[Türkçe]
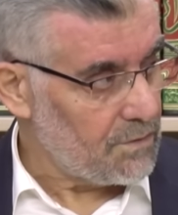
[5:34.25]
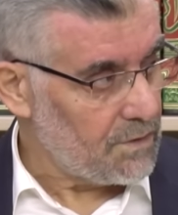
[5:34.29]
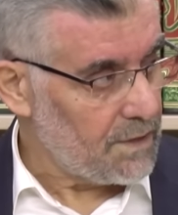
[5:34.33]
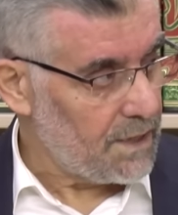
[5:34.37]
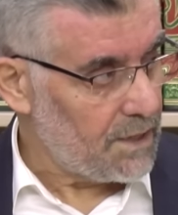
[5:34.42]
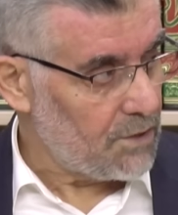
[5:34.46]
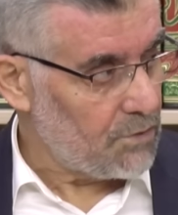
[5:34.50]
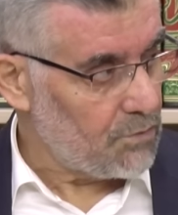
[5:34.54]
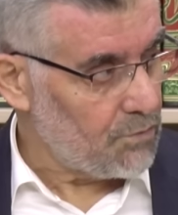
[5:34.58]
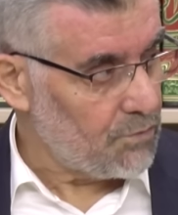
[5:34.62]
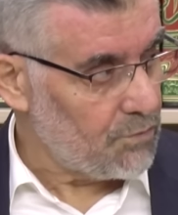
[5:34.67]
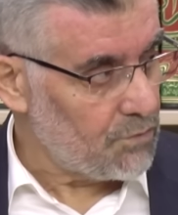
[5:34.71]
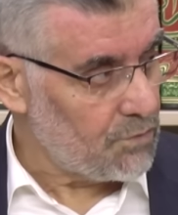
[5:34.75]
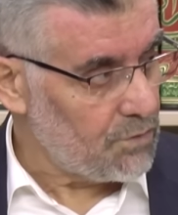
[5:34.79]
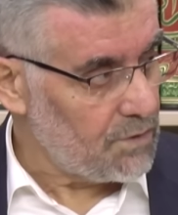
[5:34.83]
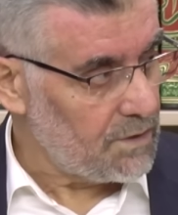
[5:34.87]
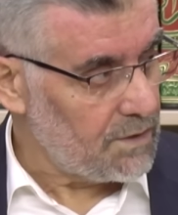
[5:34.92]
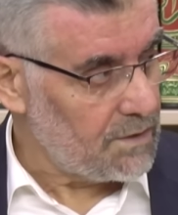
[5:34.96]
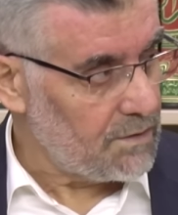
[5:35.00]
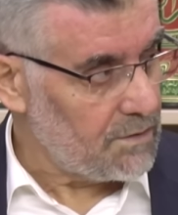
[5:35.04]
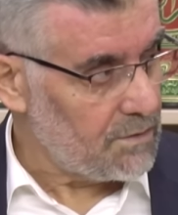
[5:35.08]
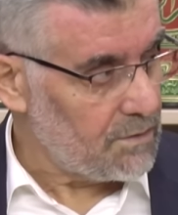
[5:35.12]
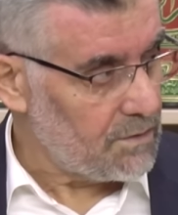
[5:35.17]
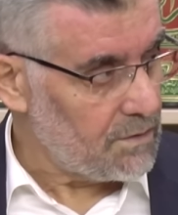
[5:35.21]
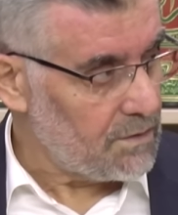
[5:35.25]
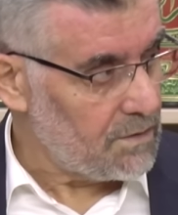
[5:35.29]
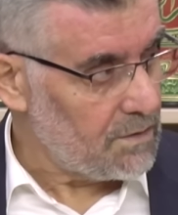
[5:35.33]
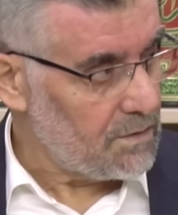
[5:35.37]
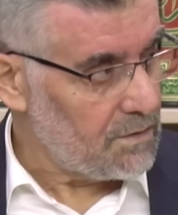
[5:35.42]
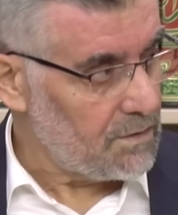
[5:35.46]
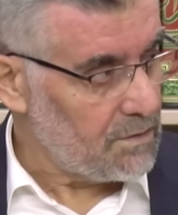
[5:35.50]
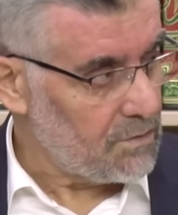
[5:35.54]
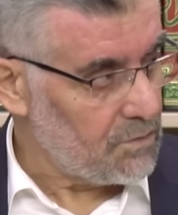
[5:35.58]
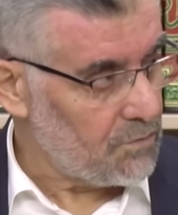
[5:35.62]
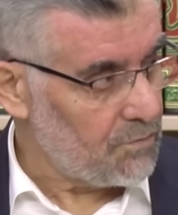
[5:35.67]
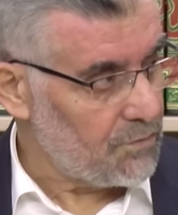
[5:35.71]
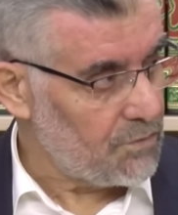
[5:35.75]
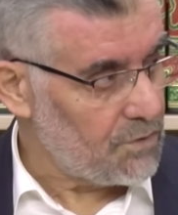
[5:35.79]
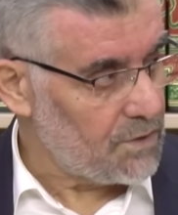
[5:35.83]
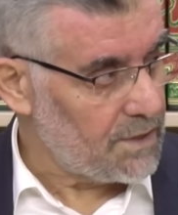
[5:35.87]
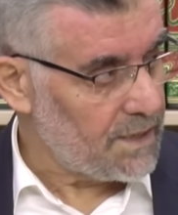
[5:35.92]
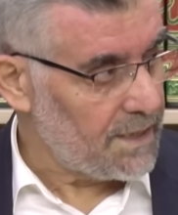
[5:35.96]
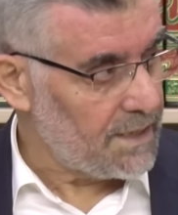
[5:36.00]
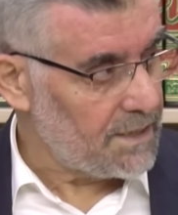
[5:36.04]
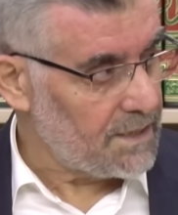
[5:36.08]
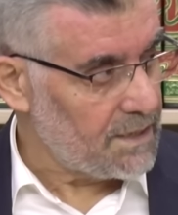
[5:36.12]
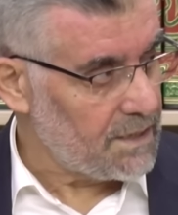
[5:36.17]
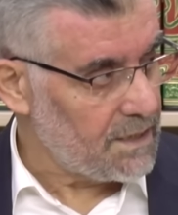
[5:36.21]
Yani nüfusu nüfus
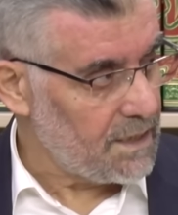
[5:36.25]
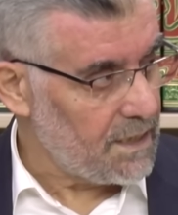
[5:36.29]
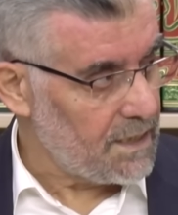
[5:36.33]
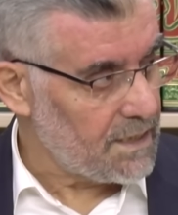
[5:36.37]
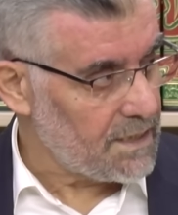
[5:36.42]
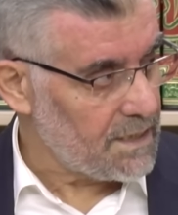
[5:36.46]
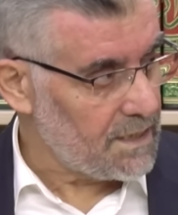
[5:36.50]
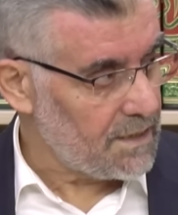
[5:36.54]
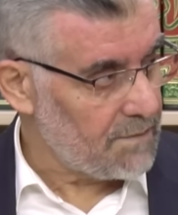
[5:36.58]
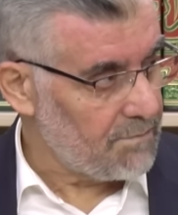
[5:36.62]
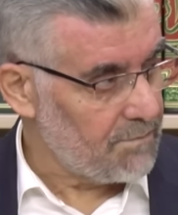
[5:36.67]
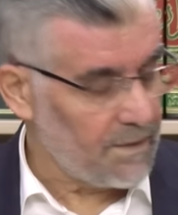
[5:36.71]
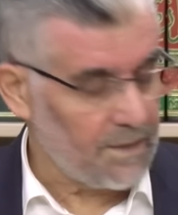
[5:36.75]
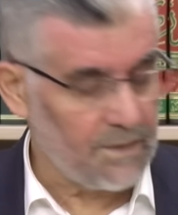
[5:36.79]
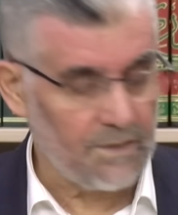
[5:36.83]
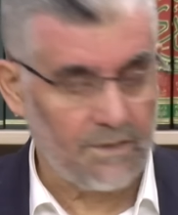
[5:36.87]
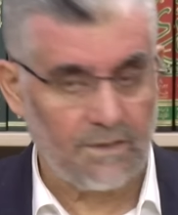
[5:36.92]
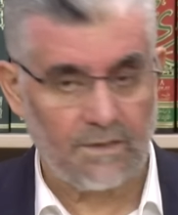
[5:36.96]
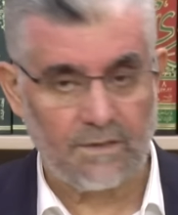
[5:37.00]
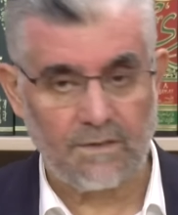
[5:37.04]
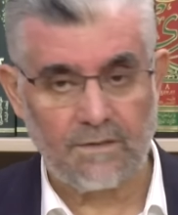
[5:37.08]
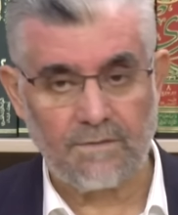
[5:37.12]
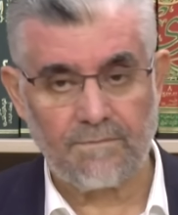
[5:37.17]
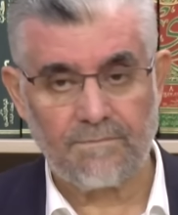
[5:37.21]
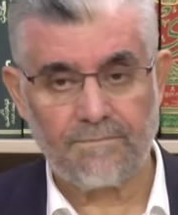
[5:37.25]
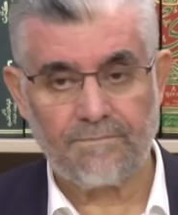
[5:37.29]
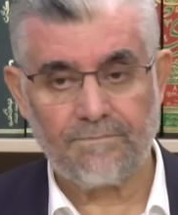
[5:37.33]
sayısını azaltmak için.